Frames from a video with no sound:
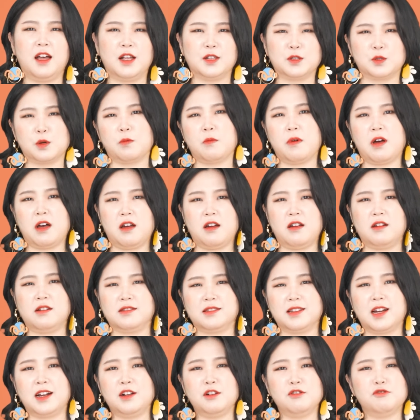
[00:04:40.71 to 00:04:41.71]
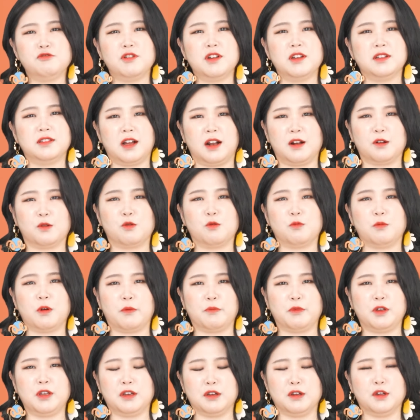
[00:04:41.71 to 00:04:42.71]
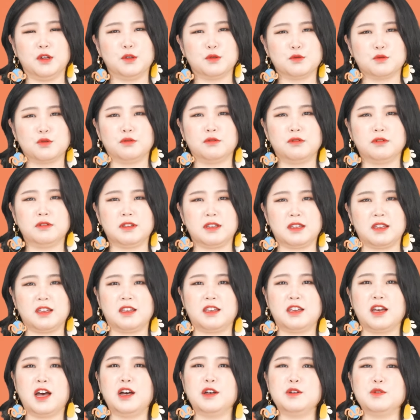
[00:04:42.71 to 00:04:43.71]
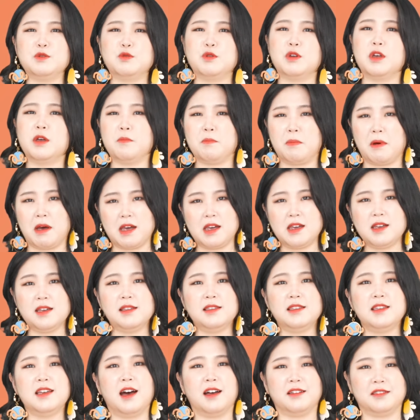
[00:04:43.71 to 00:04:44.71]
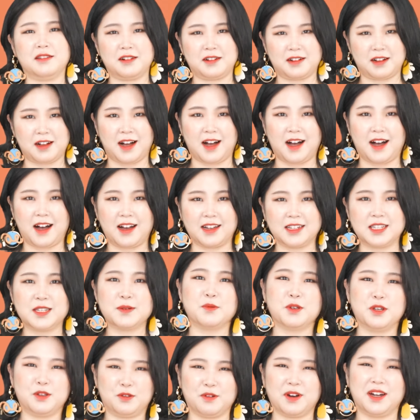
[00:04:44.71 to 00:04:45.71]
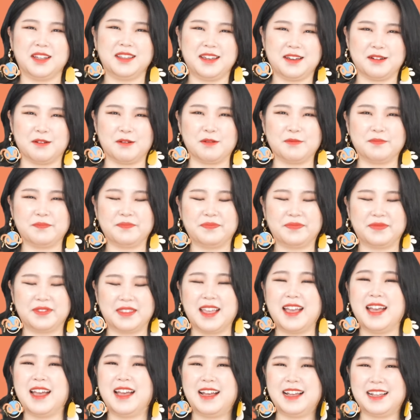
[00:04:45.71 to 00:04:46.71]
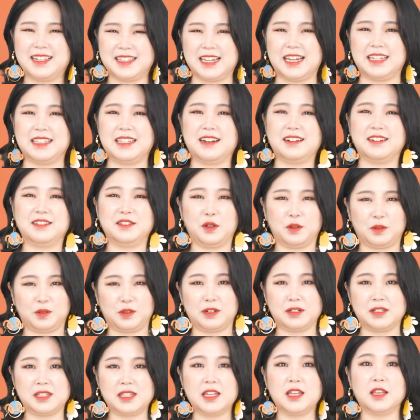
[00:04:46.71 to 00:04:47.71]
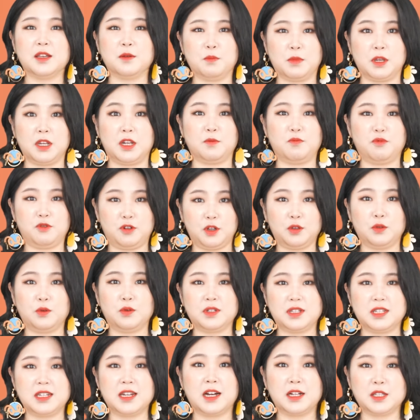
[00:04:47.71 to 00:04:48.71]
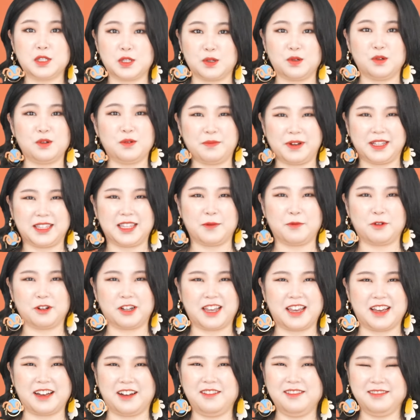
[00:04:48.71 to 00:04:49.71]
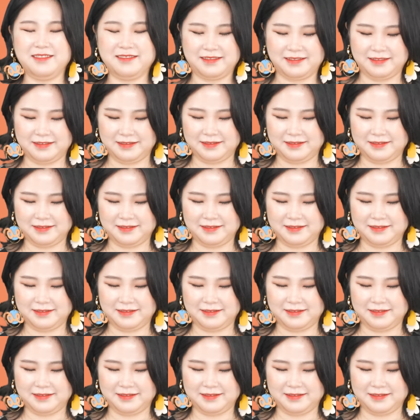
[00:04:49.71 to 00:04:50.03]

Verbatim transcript: 정말 살구의 달콤함이 저는 이 향수의 메인이 아닐까 싶기도 하네요. 잔향은 어떨지 미리 뿌려놓은 시향지로 맡아볼게요.